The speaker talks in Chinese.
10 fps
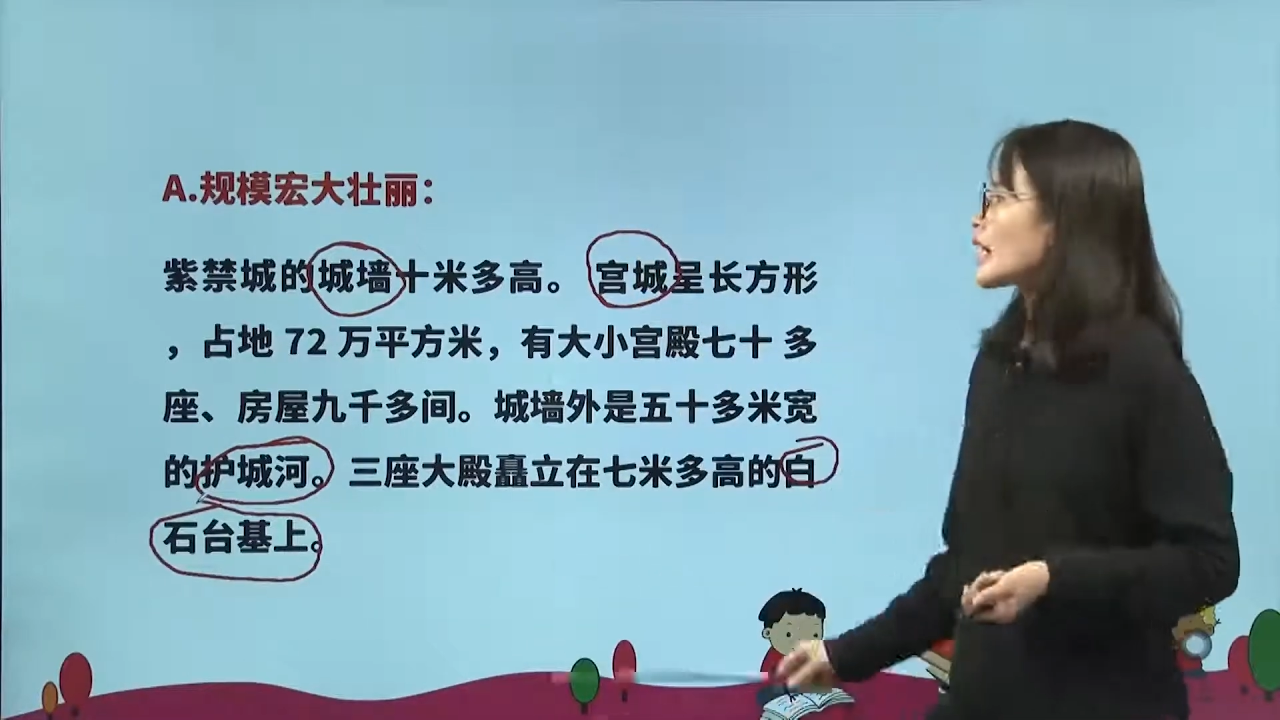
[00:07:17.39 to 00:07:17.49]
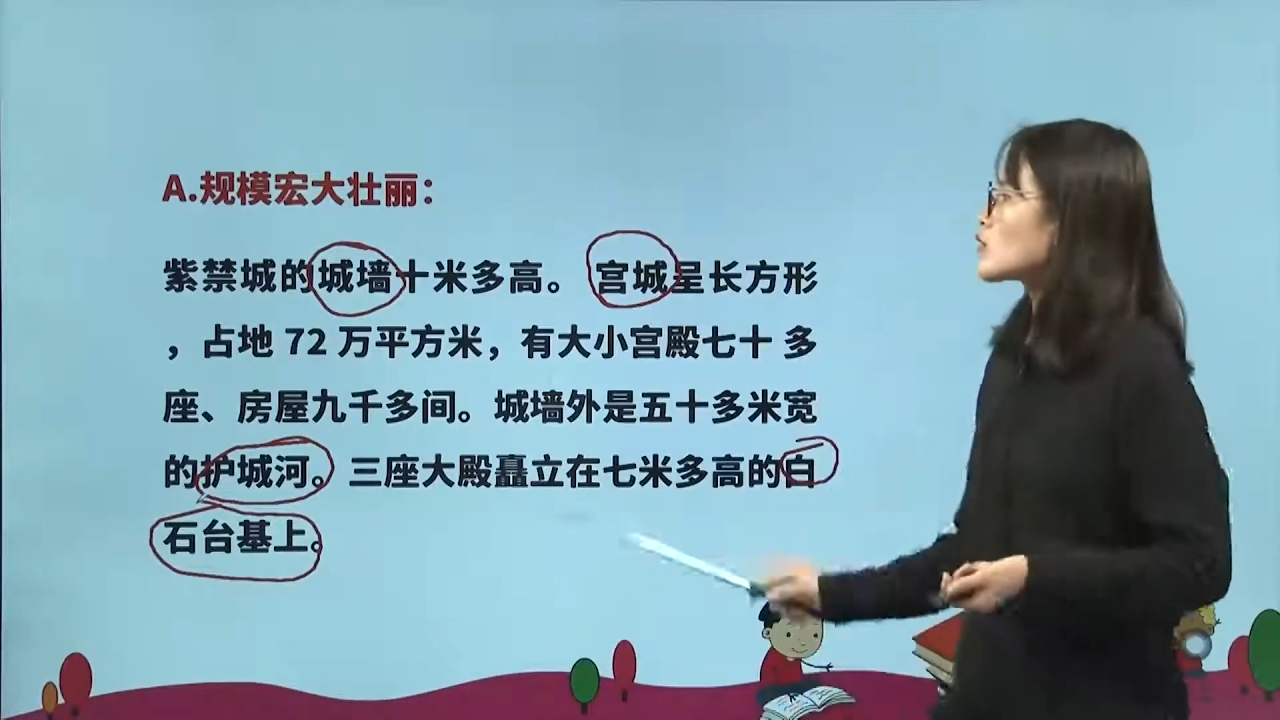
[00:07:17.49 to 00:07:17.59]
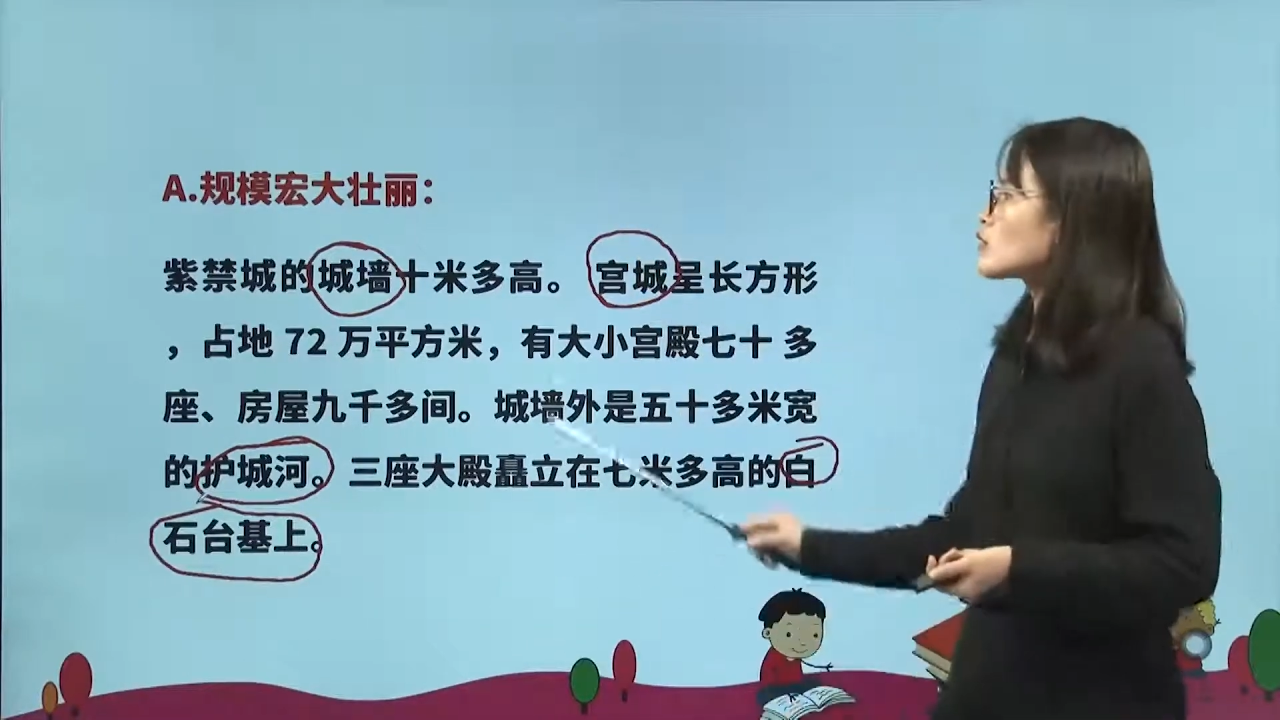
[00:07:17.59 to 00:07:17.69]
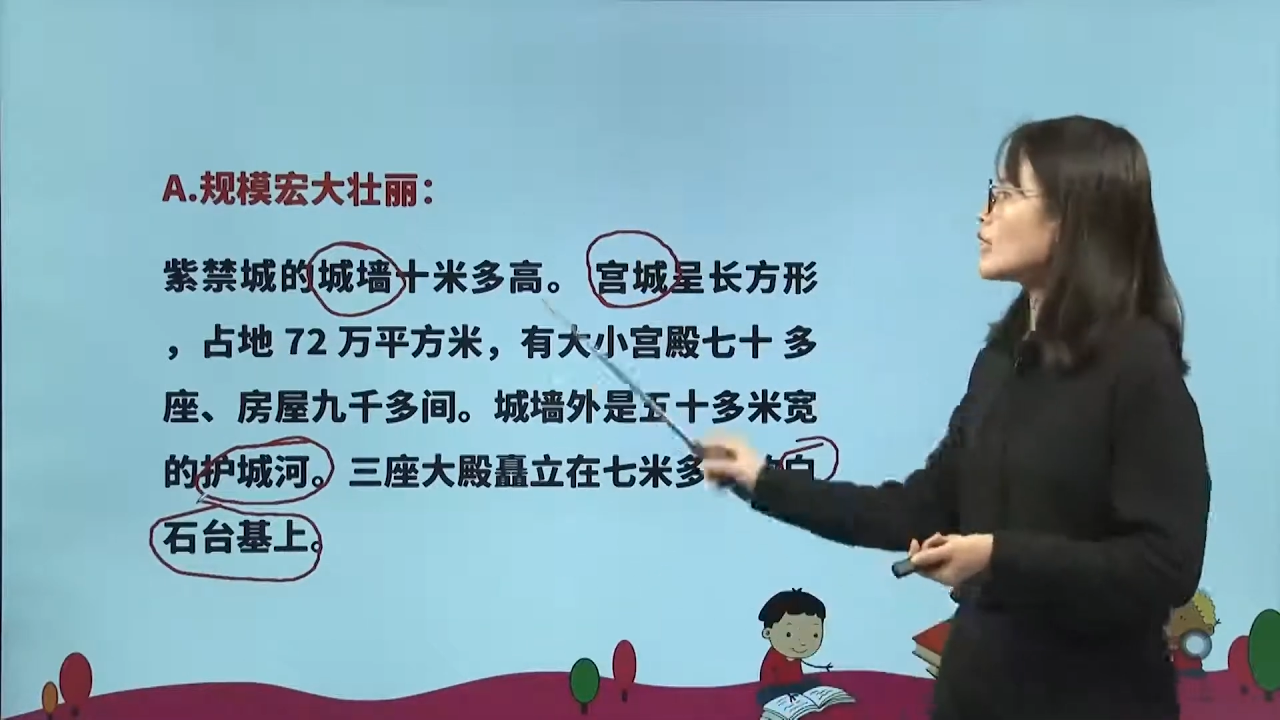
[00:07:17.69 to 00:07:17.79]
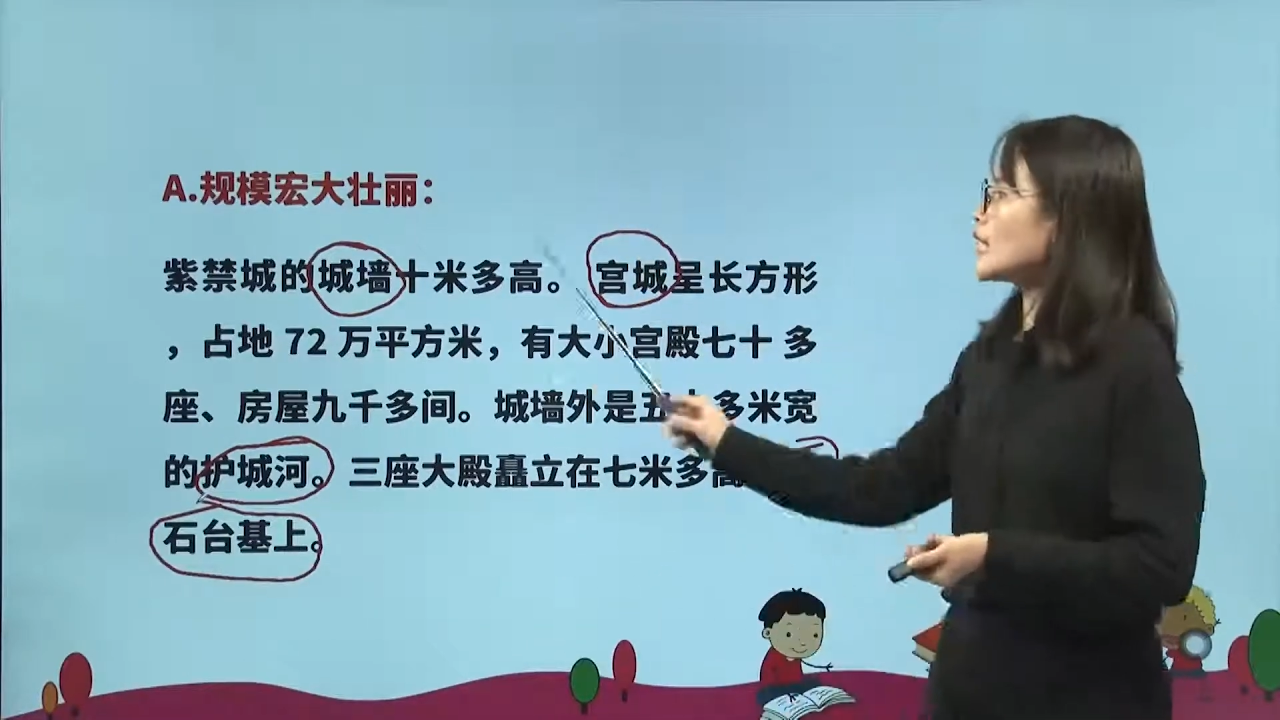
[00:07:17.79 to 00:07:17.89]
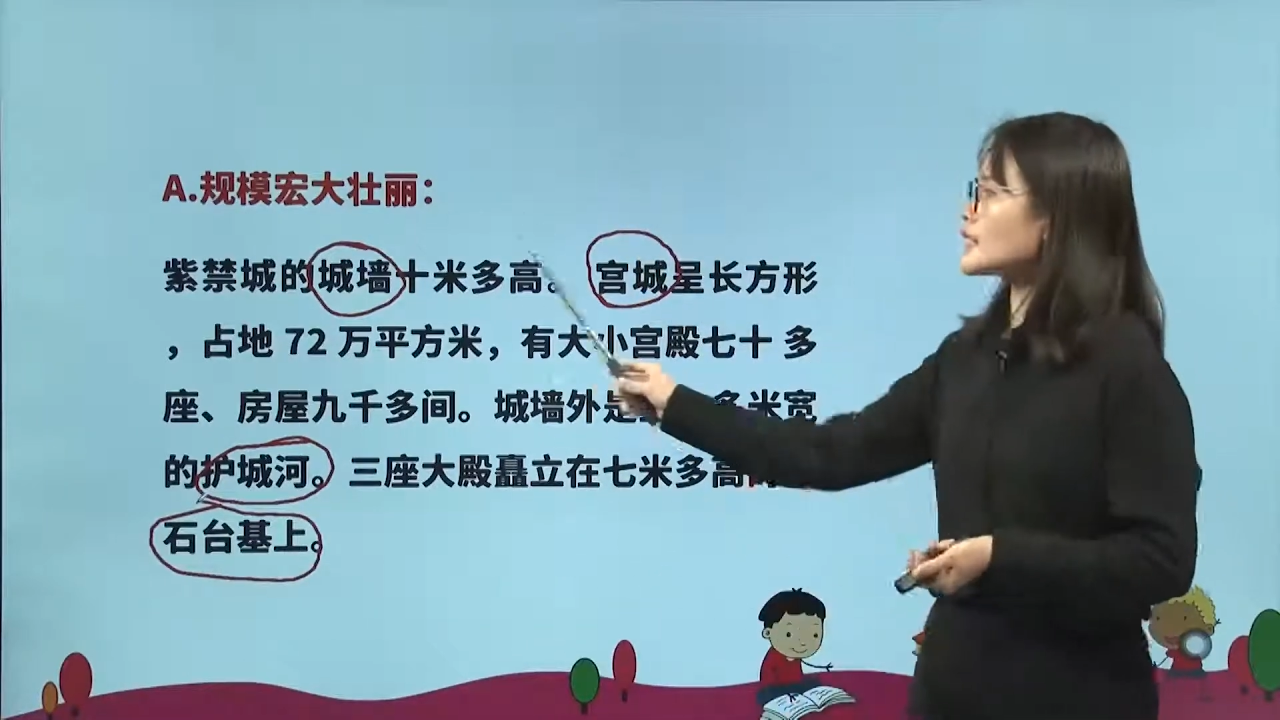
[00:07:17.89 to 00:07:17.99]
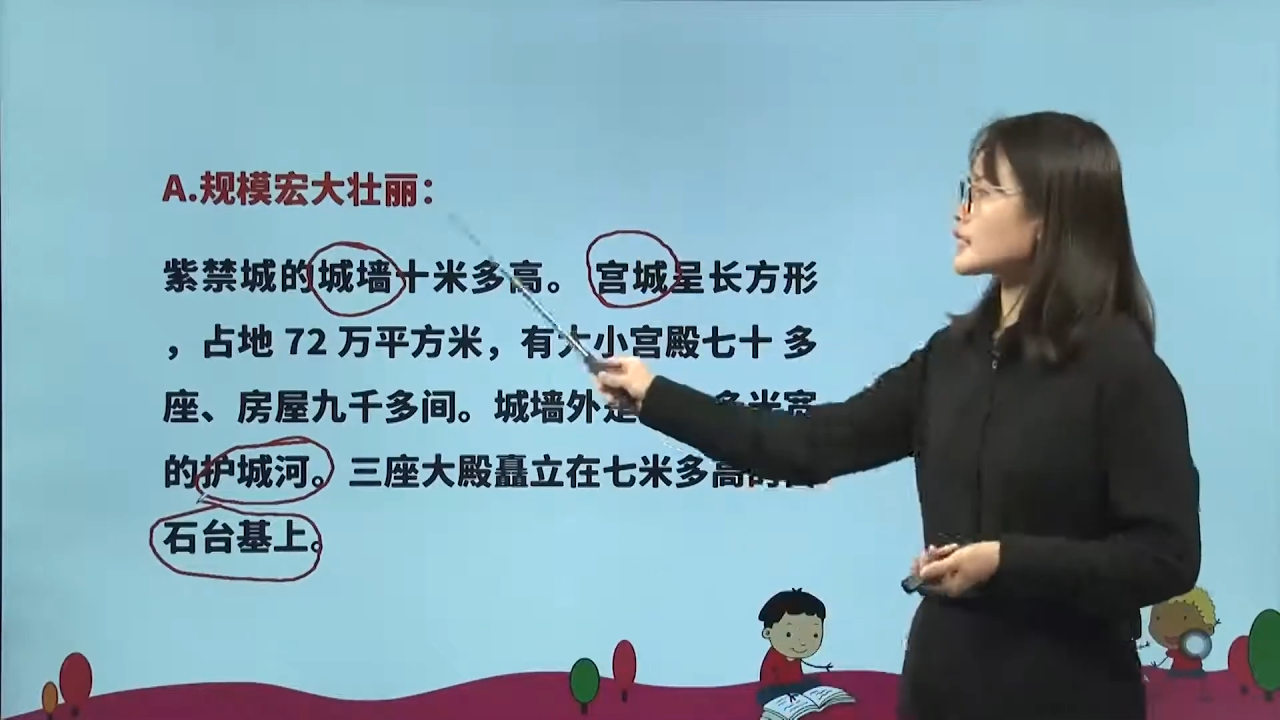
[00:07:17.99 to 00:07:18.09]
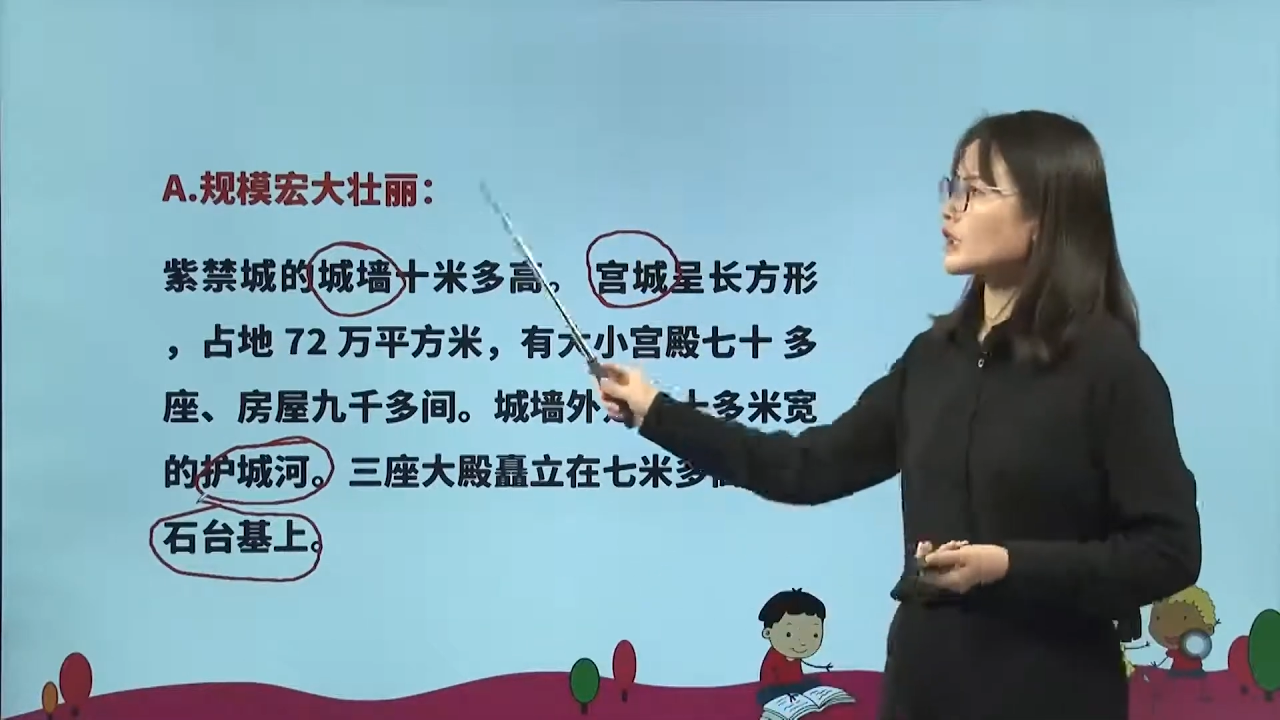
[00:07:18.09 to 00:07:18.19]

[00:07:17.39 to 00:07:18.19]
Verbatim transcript: 看出来这